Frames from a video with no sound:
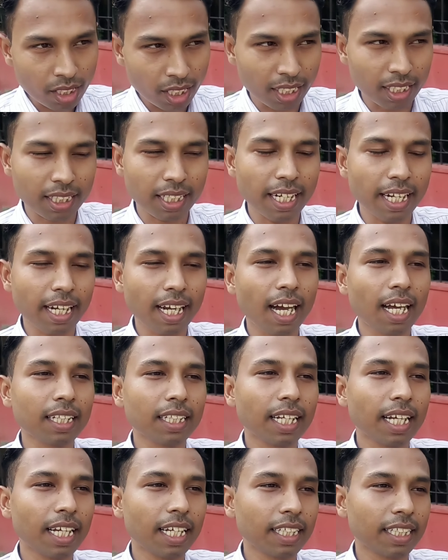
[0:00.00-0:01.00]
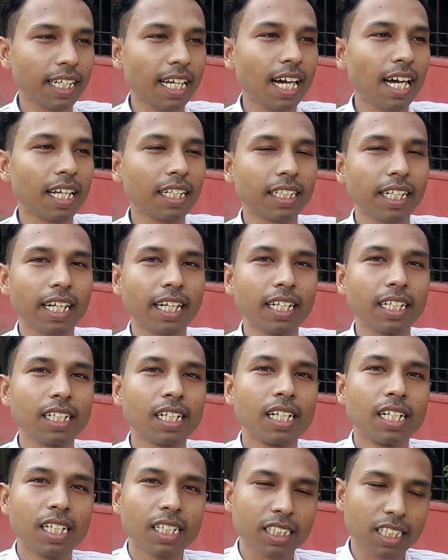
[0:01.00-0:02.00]
कितने का आता है क्या आता है
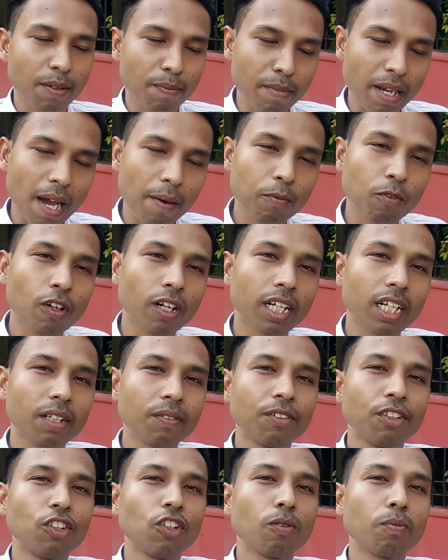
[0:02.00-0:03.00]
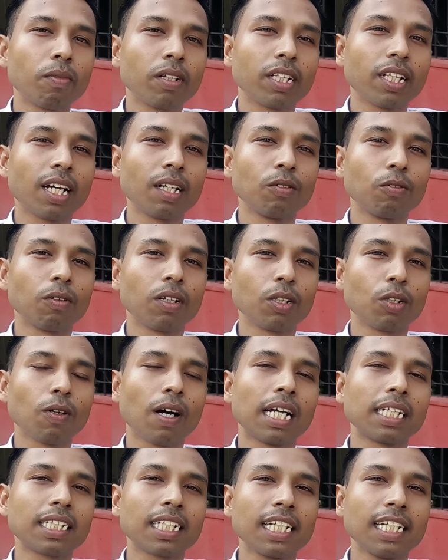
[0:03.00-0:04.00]
सब मैं आपको अगले वीडियो में बता दूंगा तो
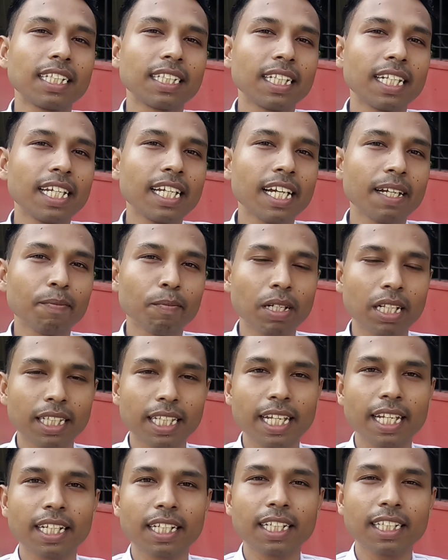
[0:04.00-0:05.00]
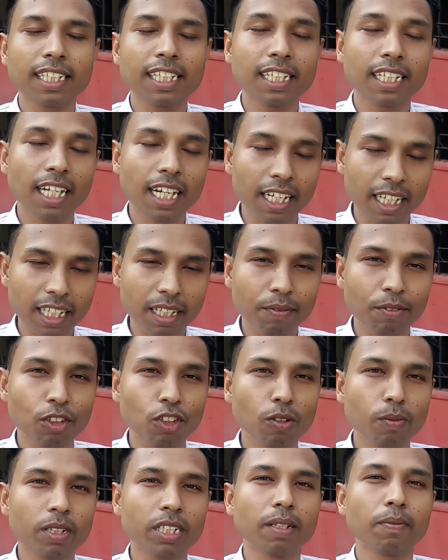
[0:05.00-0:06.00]
आज के लिए इतने मिलते हैं कि अगले
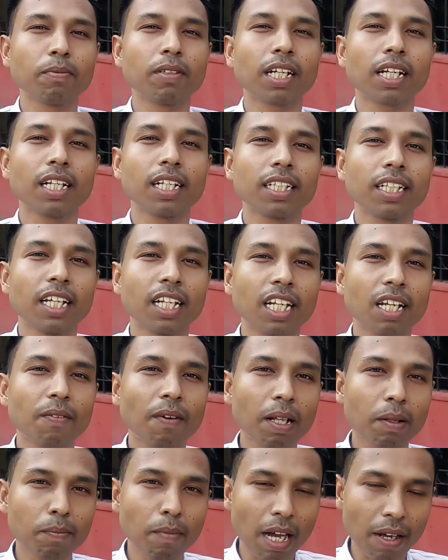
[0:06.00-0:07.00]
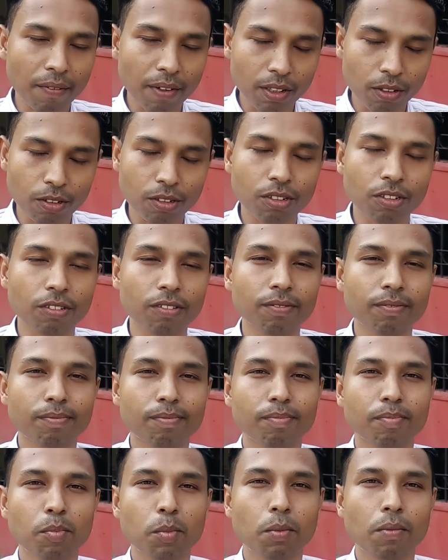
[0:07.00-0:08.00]
वीडियो में जब तक के लिए धन्यवाद बाय बाय दोस्तों